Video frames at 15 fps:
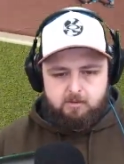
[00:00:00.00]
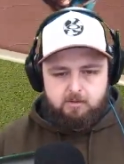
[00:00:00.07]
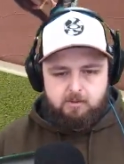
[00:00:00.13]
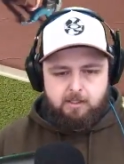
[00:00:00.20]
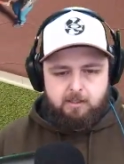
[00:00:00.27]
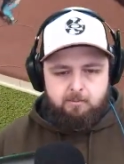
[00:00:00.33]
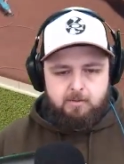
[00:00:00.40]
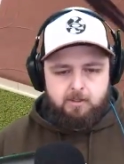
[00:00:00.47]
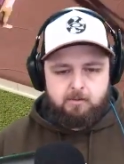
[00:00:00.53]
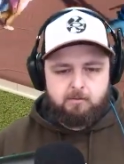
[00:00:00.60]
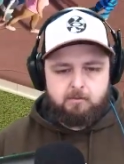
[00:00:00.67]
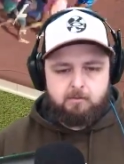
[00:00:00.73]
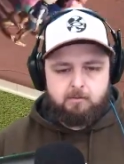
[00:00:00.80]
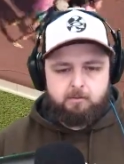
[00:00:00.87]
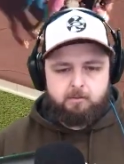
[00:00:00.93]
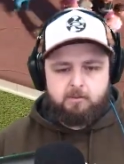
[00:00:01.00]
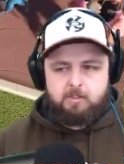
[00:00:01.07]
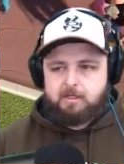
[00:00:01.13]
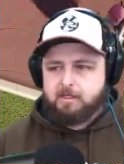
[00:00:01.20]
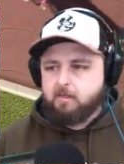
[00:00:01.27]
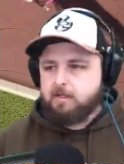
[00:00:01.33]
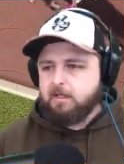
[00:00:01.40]
Ah, mano, por
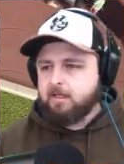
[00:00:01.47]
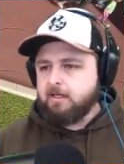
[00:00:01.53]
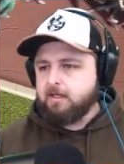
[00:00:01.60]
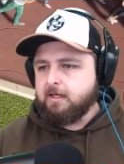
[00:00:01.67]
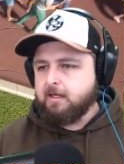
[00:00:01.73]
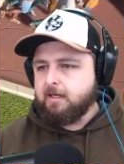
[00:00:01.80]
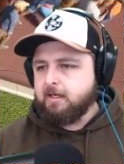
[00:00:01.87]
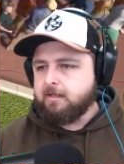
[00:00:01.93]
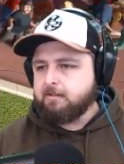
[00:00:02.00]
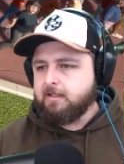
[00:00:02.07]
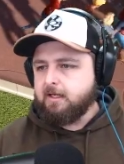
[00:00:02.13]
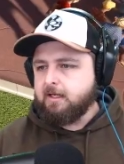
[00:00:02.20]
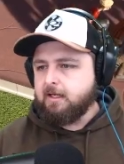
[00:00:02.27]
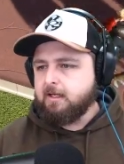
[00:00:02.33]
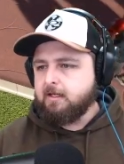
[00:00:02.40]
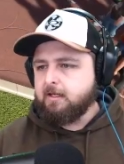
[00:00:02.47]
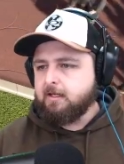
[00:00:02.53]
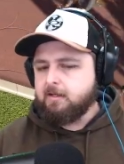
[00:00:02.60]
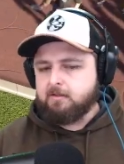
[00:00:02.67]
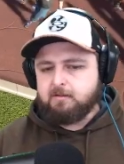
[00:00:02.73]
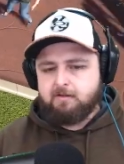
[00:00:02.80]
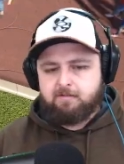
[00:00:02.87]
que, que a galera
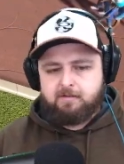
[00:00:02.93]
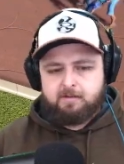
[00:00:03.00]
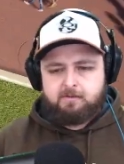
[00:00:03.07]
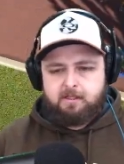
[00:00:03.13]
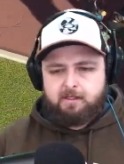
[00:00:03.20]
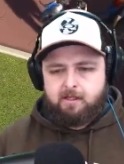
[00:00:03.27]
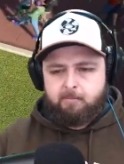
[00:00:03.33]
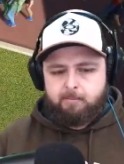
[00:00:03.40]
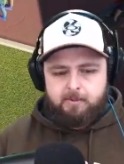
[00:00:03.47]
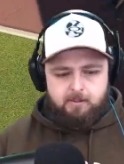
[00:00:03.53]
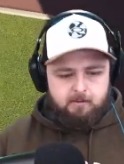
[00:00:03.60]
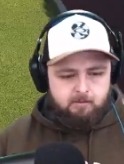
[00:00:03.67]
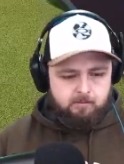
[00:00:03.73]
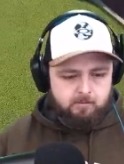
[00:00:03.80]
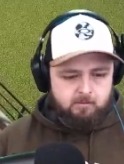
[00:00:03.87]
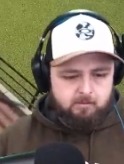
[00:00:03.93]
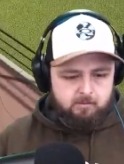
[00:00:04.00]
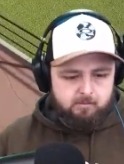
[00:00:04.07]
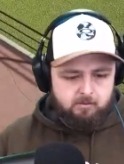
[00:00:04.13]
tá, tá, tá quebrando?